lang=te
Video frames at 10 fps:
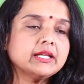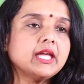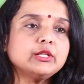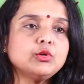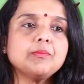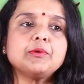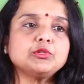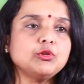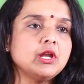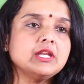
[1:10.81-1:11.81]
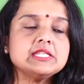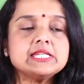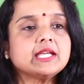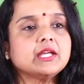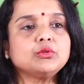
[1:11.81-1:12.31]
కేతు ఇప్పుడు తొల నుంచి
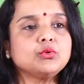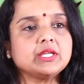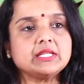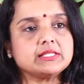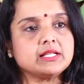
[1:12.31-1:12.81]
కేతుకి